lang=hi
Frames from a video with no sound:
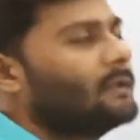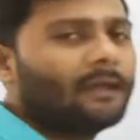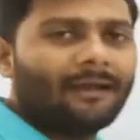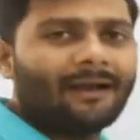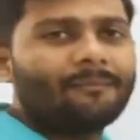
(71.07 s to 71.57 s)
दिया
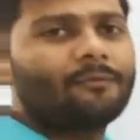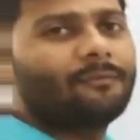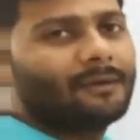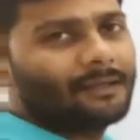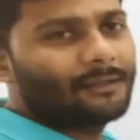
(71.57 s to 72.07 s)
है आपको
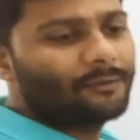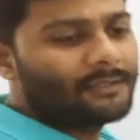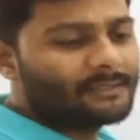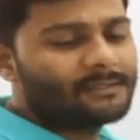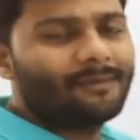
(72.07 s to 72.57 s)
मन करे तो
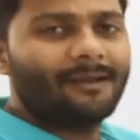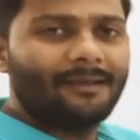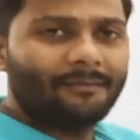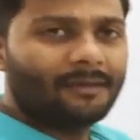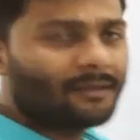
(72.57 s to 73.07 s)
यक्स
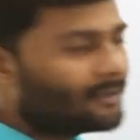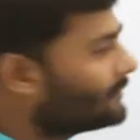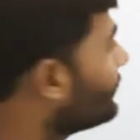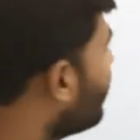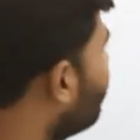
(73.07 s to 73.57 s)
मानिए मन करे
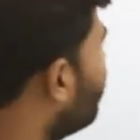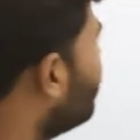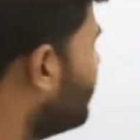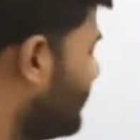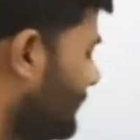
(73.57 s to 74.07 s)
तो ना
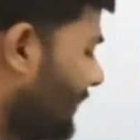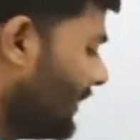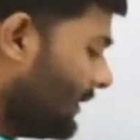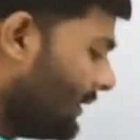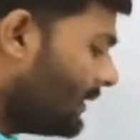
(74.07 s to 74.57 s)
मानिए
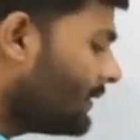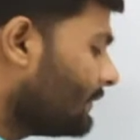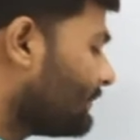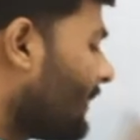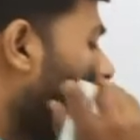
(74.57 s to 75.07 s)
ठीक है ना
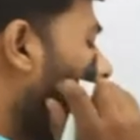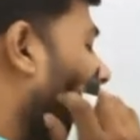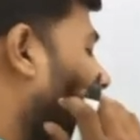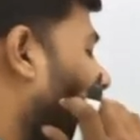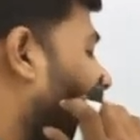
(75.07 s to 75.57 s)

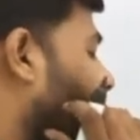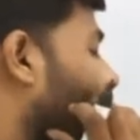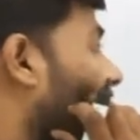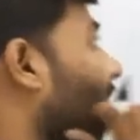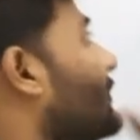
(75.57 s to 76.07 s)
आ,
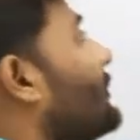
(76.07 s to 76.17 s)
मन करे